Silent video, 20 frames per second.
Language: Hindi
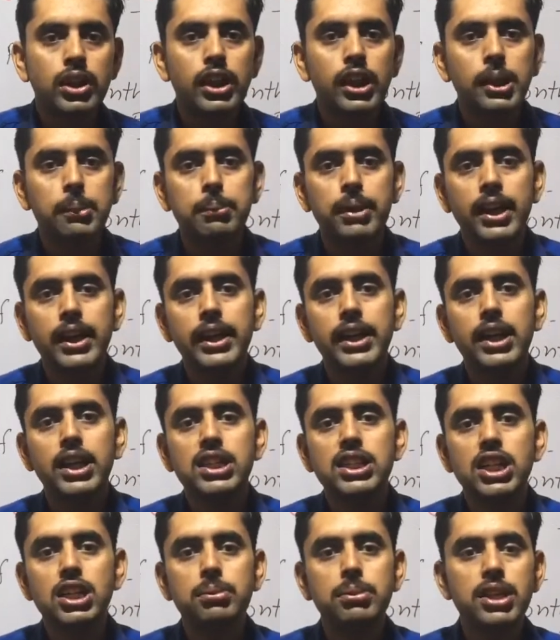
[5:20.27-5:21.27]
एक मेडिकल
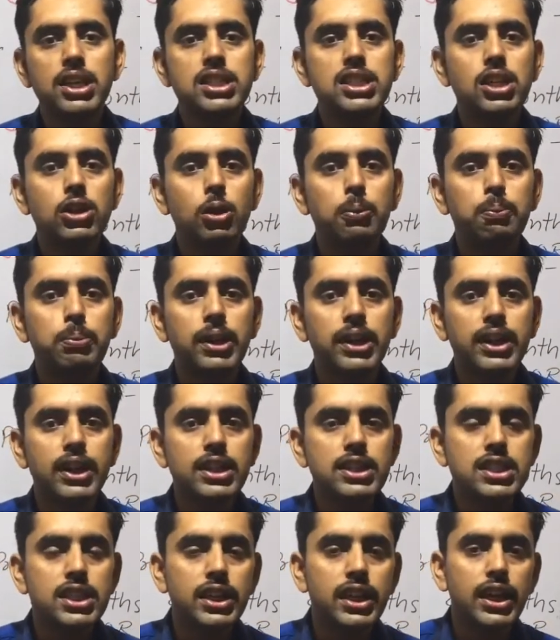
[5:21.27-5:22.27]
टर्मिनेशन ऑफ
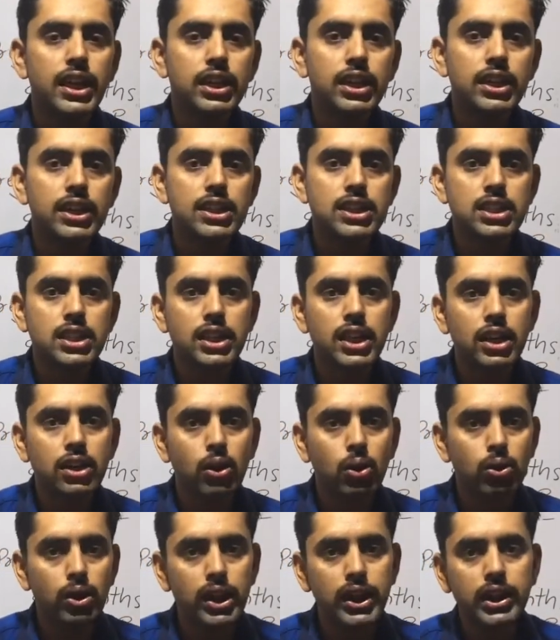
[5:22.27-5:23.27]
प्रेगनेंसी एक्ट इसके
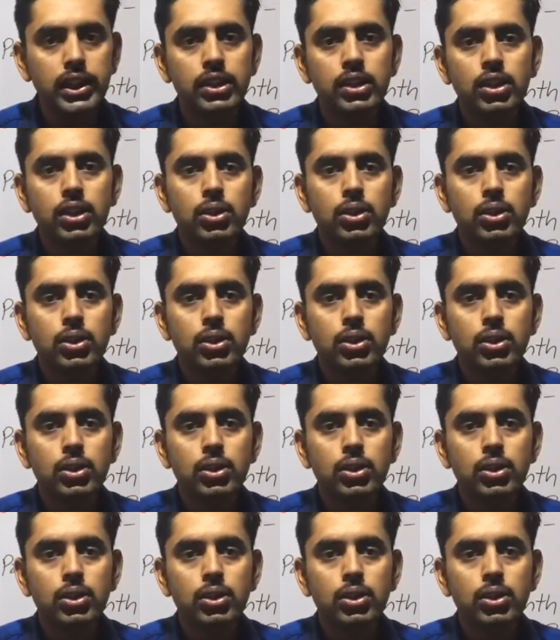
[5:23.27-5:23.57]
अकॉर्डिंग